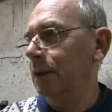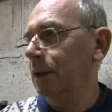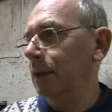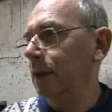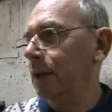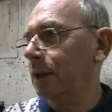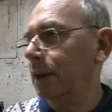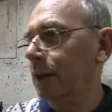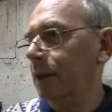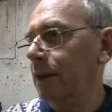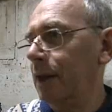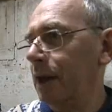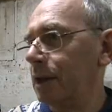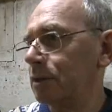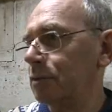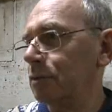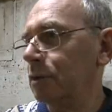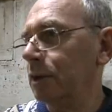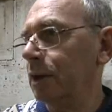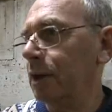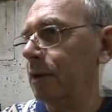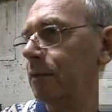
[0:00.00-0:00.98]
Les
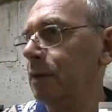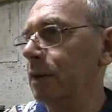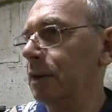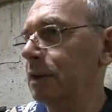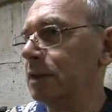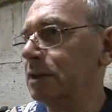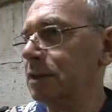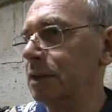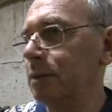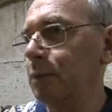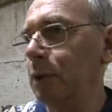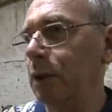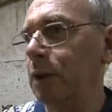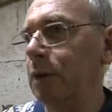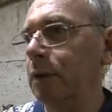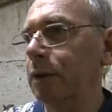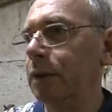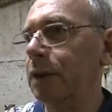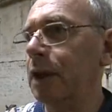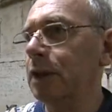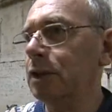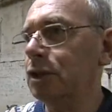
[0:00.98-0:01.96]
canards sont gavés ici
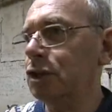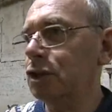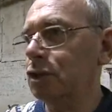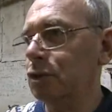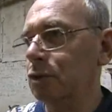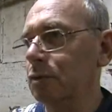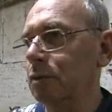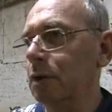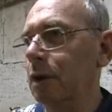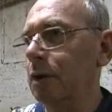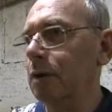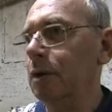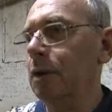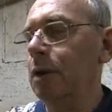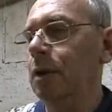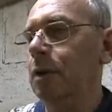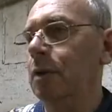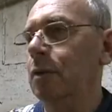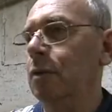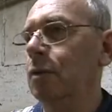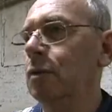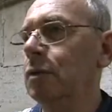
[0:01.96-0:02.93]
pendant 13 jours,
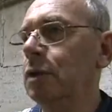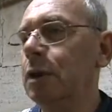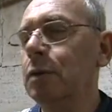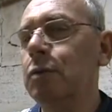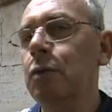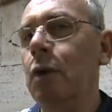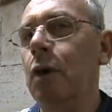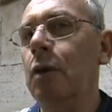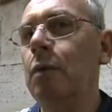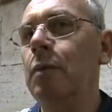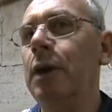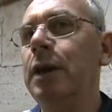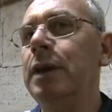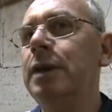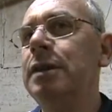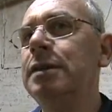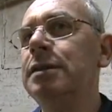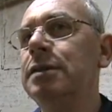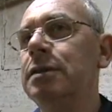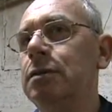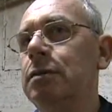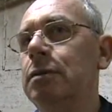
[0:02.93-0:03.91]
uniquement au
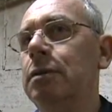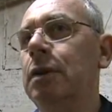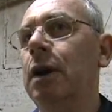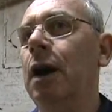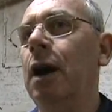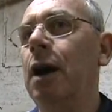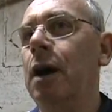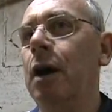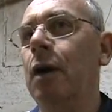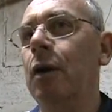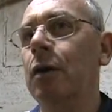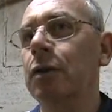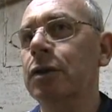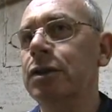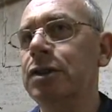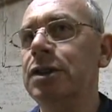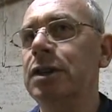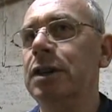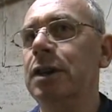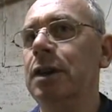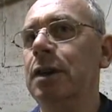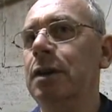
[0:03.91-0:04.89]
maïs gras
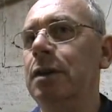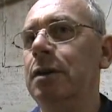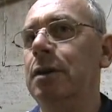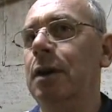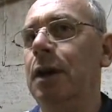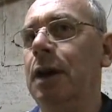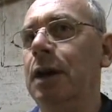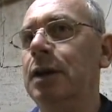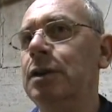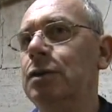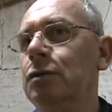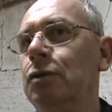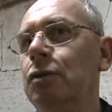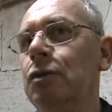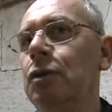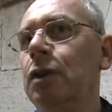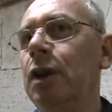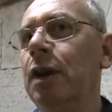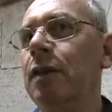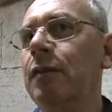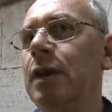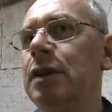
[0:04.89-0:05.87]
entier, à raison de
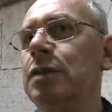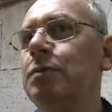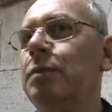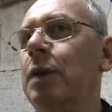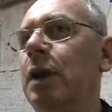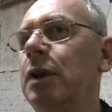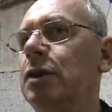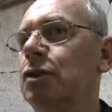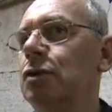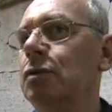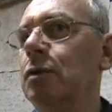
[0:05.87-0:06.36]
deux gavages par